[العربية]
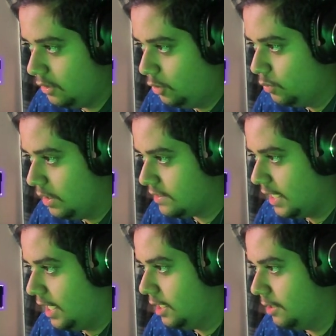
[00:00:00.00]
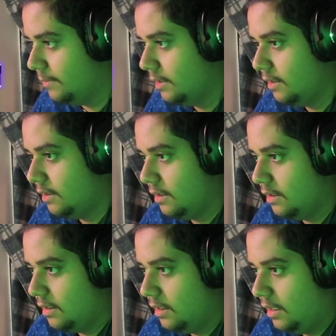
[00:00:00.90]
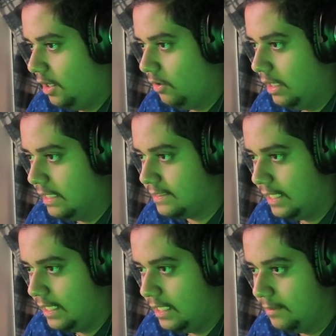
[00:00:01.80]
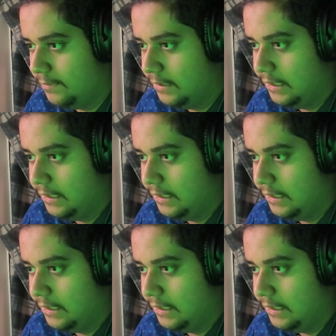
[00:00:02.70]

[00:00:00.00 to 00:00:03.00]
حلوة يا سالم حلوة يا سالم